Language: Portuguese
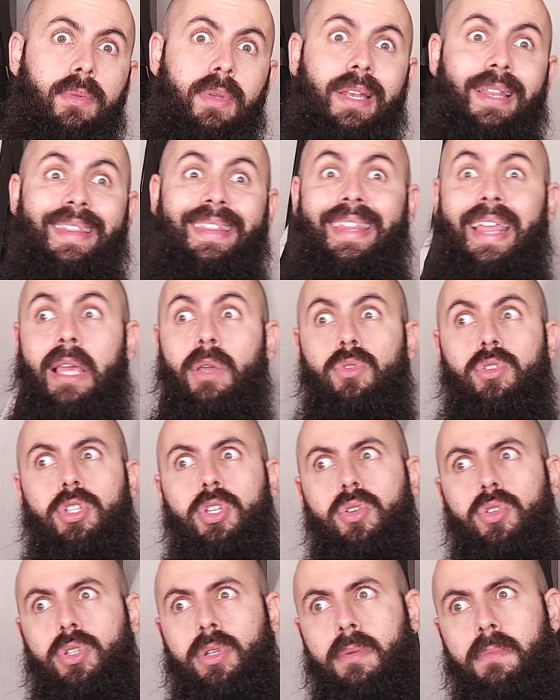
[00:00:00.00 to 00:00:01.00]
ele tem os
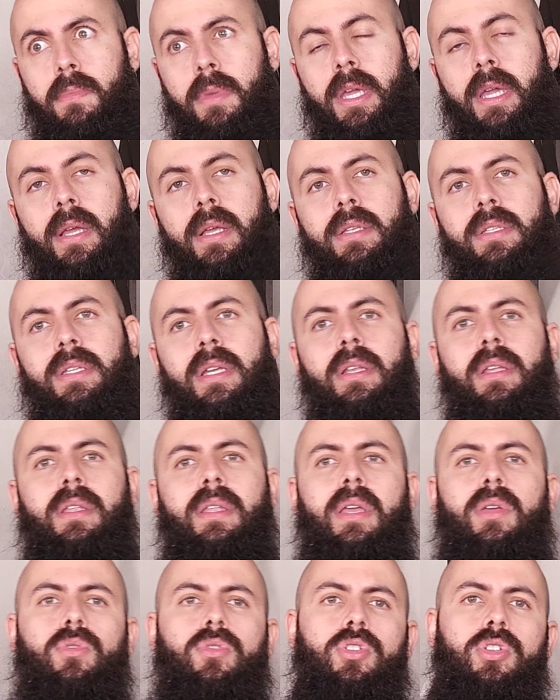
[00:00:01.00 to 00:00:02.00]
seus limites, ele
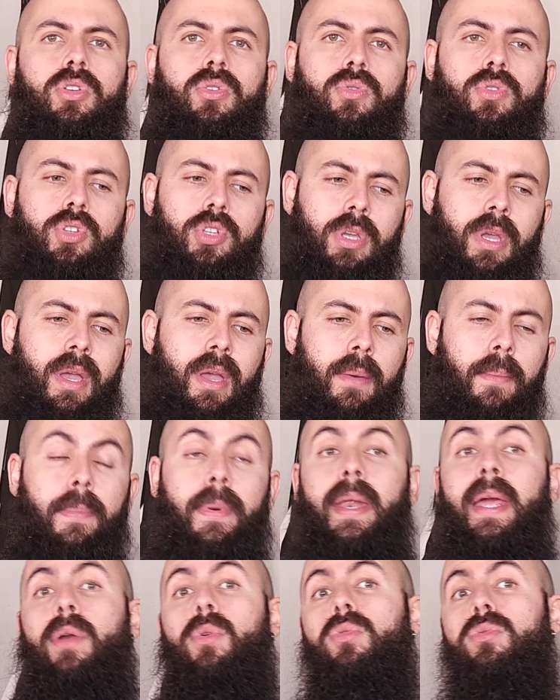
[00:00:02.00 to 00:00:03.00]
tem os seus
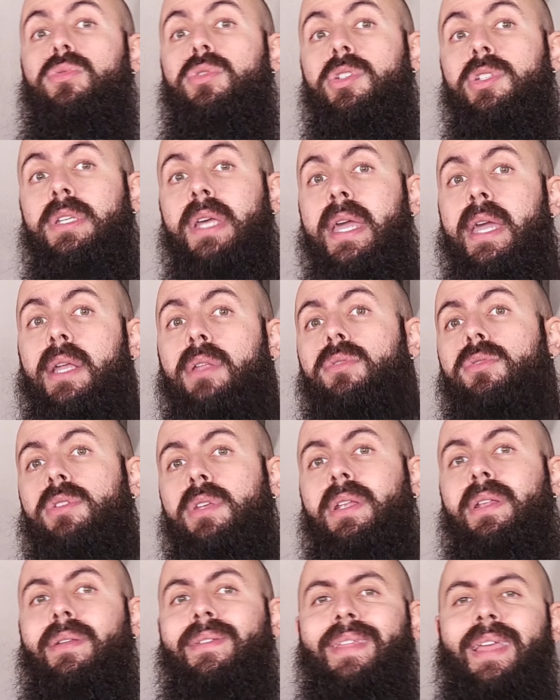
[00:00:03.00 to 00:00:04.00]
preconceitos,
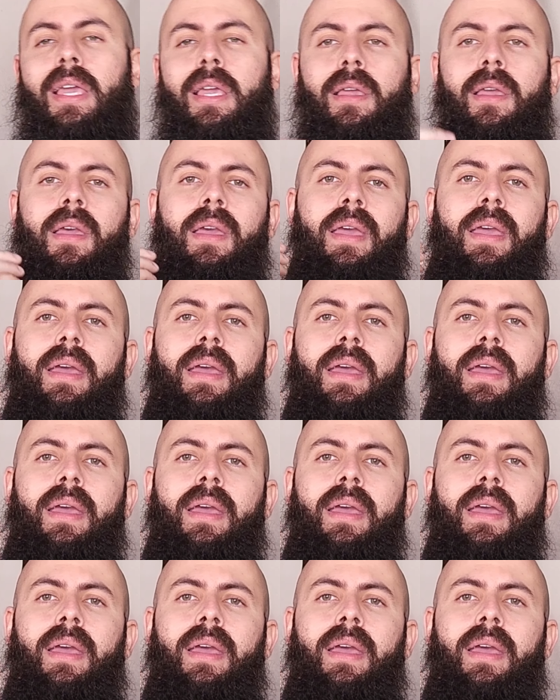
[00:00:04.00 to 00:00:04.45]
ele tem